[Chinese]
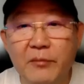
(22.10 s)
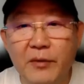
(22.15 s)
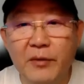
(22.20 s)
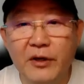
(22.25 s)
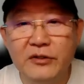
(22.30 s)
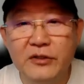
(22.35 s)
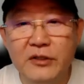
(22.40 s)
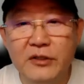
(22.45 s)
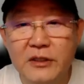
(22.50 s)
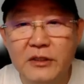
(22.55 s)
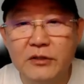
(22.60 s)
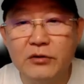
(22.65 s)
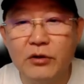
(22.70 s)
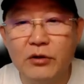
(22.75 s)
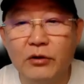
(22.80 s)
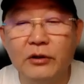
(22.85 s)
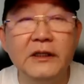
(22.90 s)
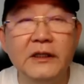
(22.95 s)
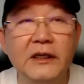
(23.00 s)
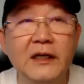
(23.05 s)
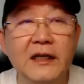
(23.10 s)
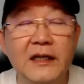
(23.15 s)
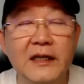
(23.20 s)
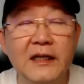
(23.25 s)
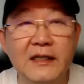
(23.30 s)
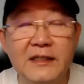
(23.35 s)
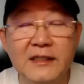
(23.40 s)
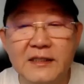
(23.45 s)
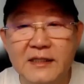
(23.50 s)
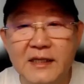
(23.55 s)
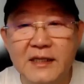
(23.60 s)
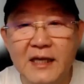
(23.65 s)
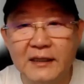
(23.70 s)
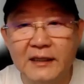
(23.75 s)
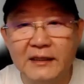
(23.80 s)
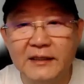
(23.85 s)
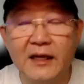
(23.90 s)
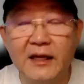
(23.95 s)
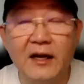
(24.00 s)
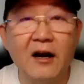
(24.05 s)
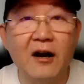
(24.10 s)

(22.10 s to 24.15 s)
美元指数从一零三点